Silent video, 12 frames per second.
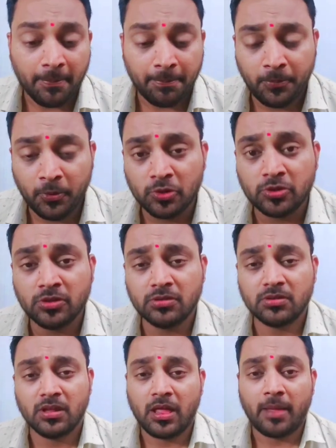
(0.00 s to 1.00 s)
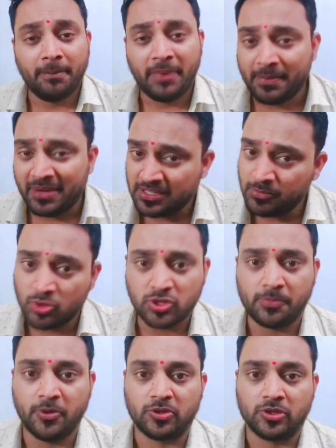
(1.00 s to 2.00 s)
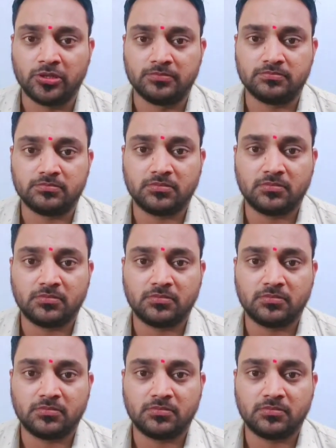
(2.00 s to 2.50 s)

అప్పుడు మేమైతే మోసపోతున్నాం